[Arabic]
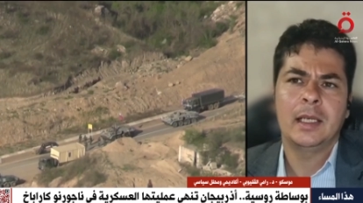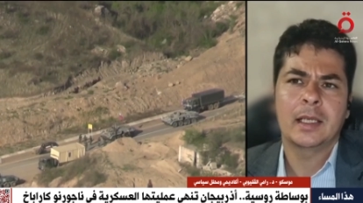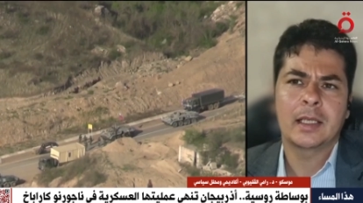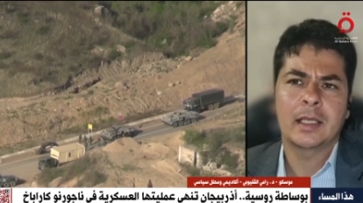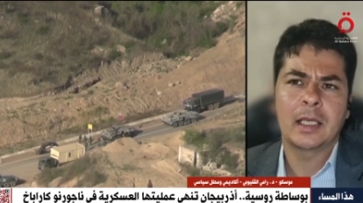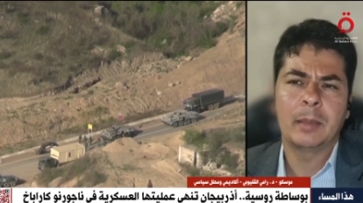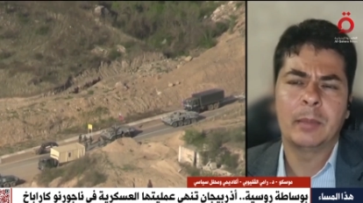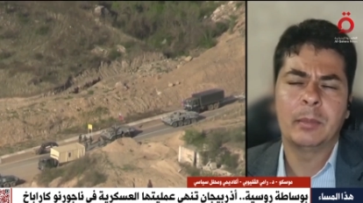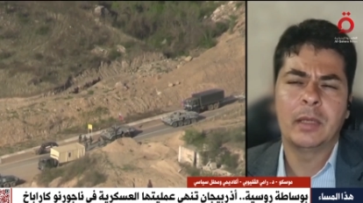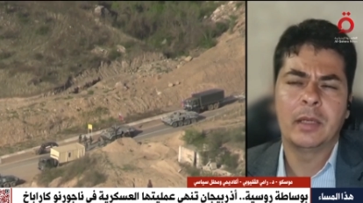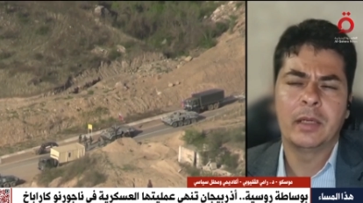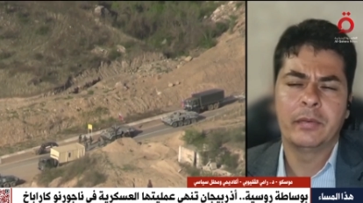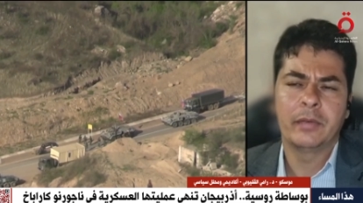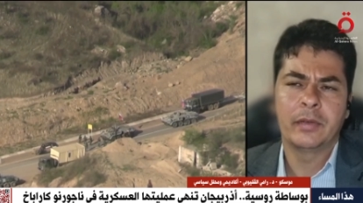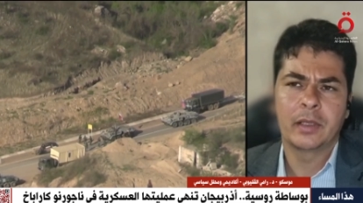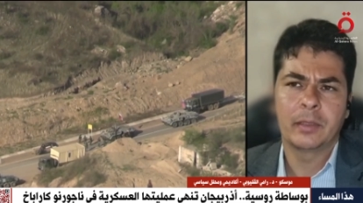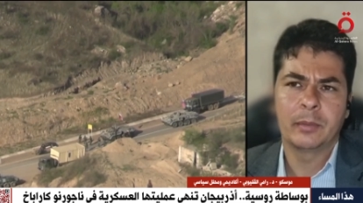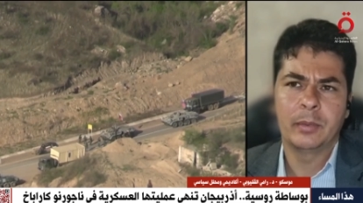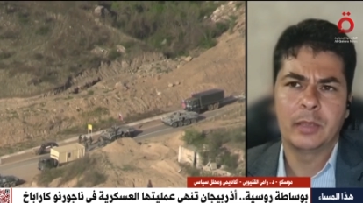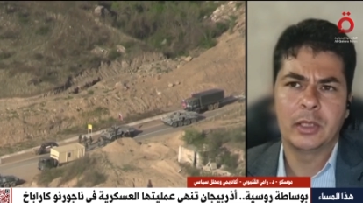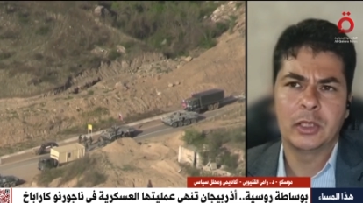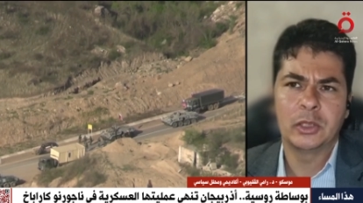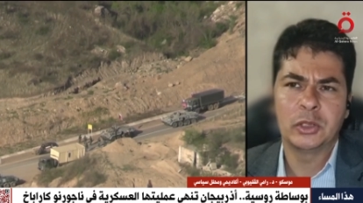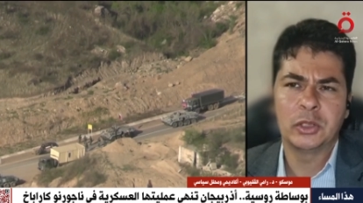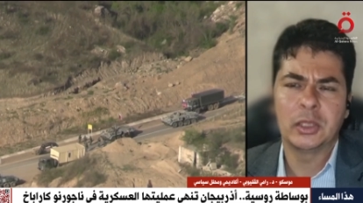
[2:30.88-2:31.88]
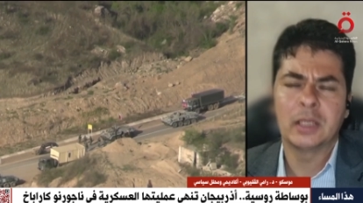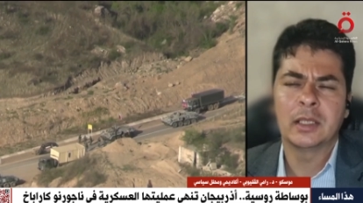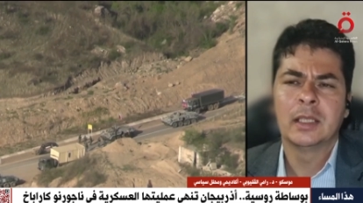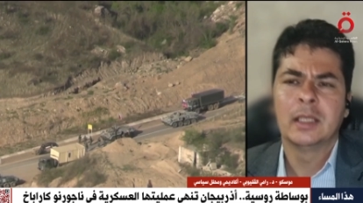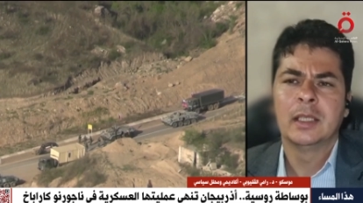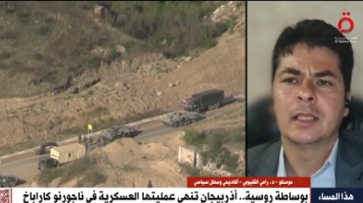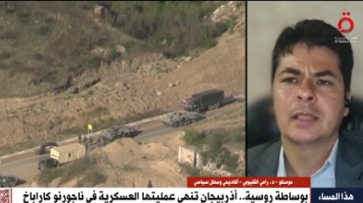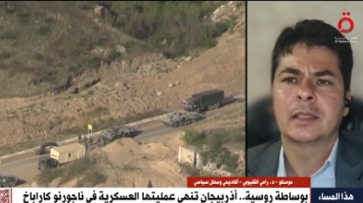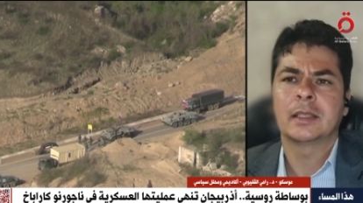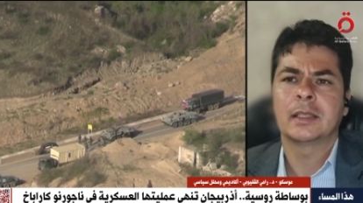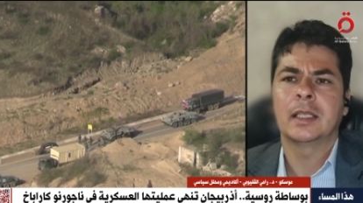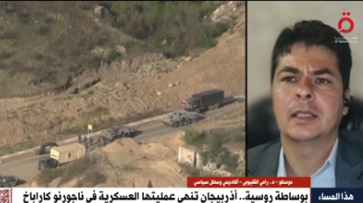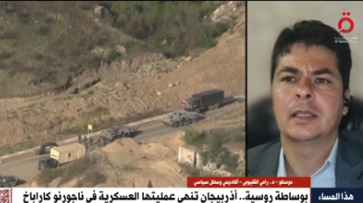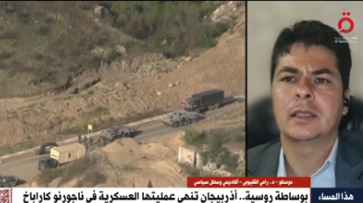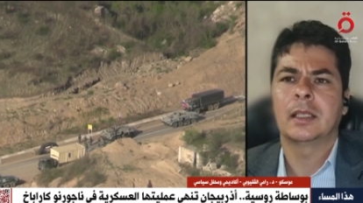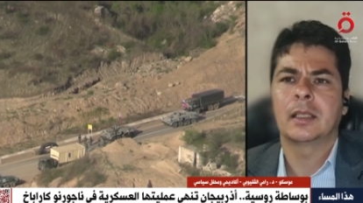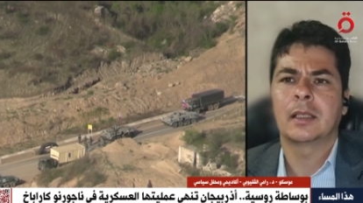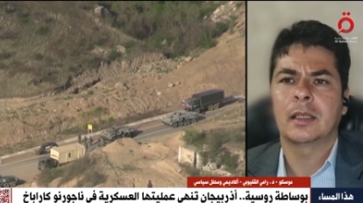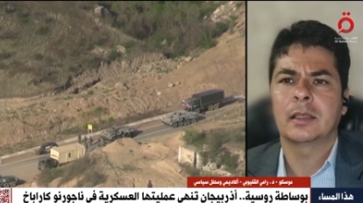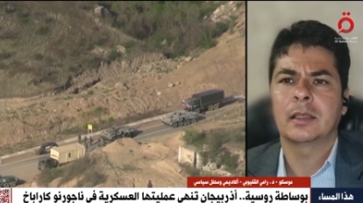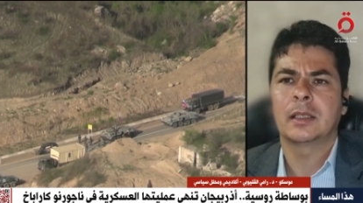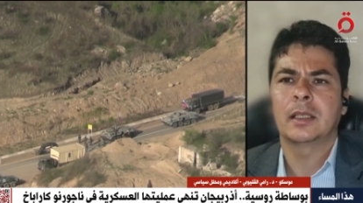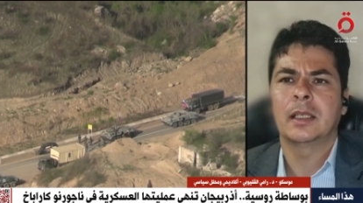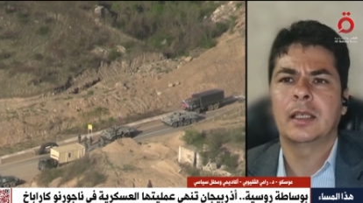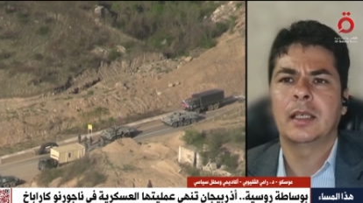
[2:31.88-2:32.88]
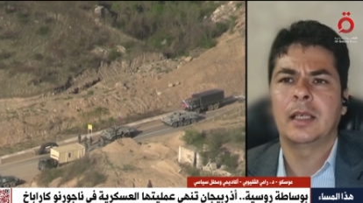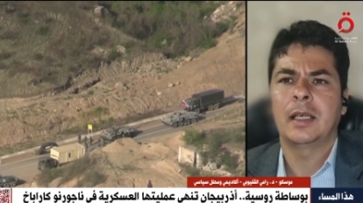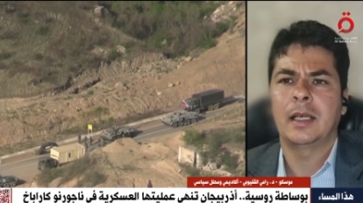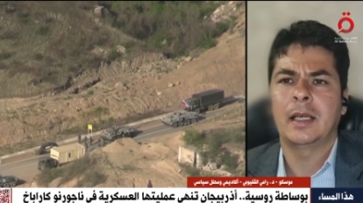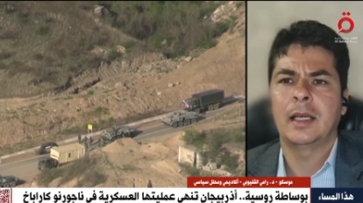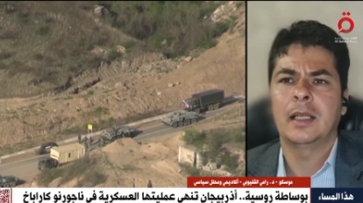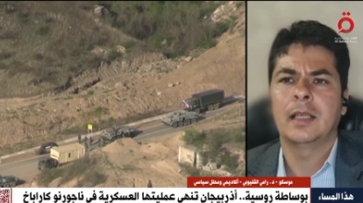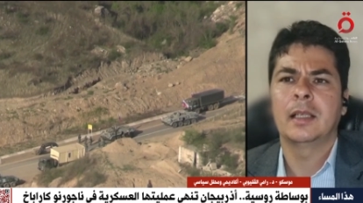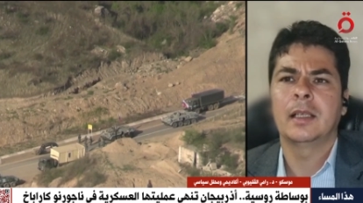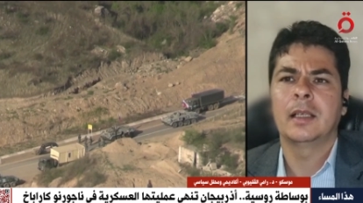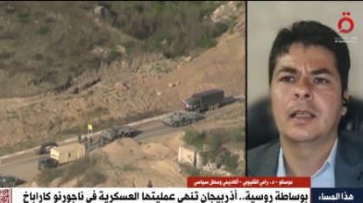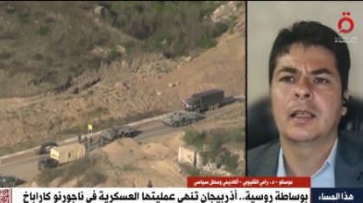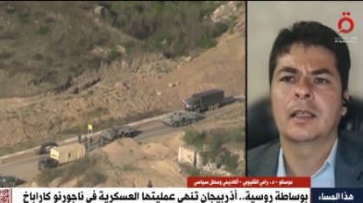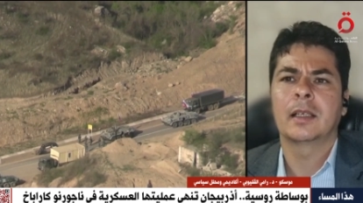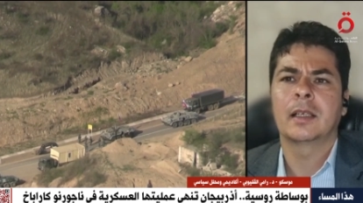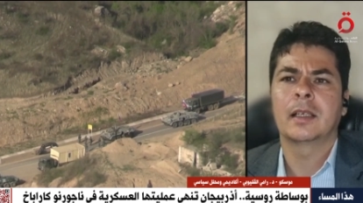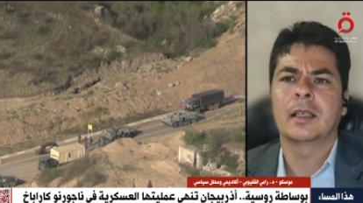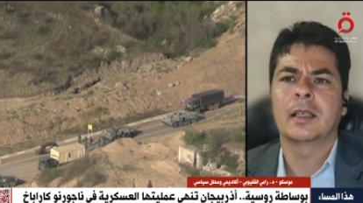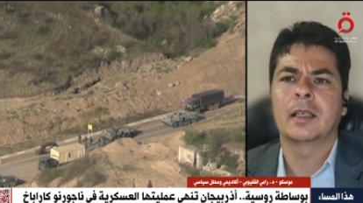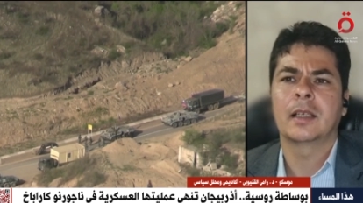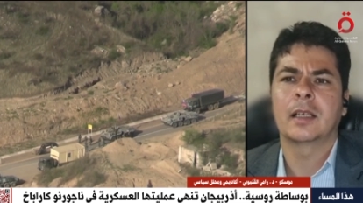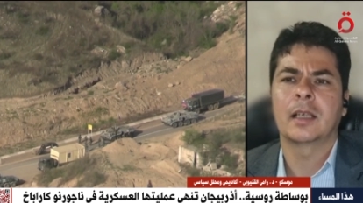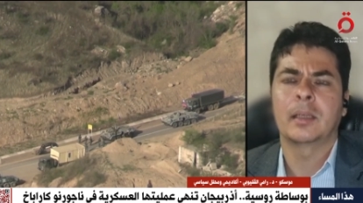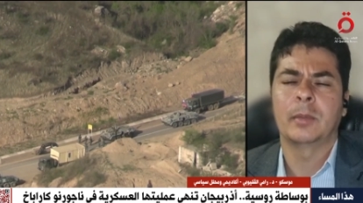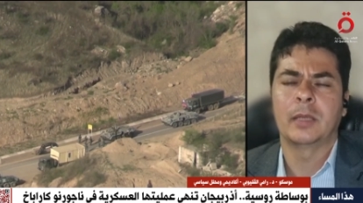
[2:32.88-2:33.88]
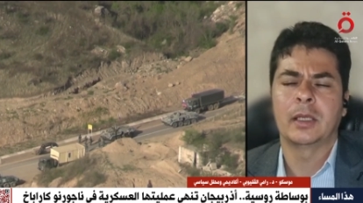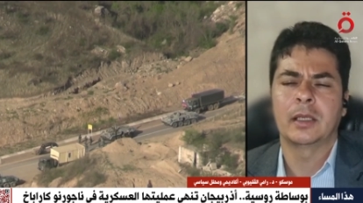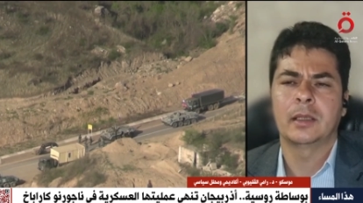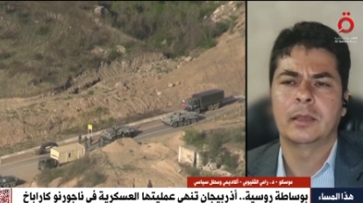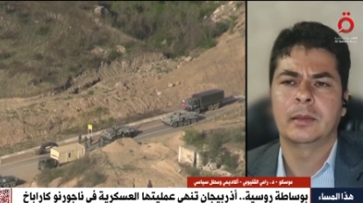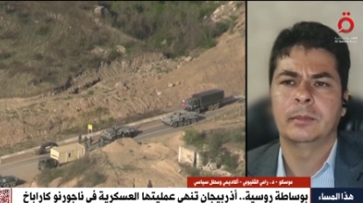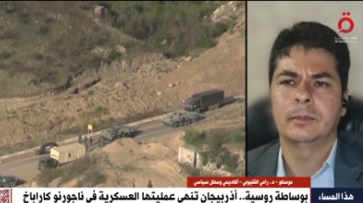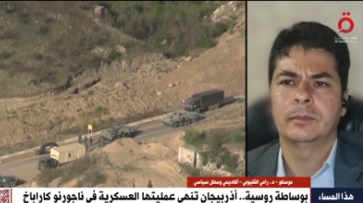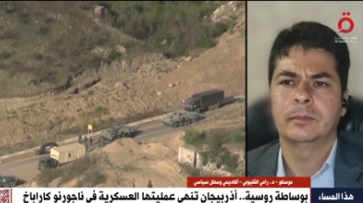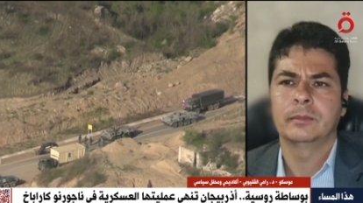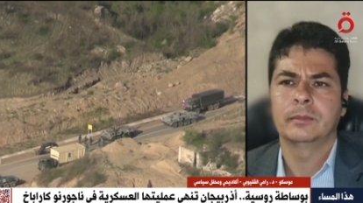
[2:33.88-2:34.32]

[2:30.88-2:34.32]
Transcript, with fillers: إحكام أذربيجان سيطرتها على كرابخ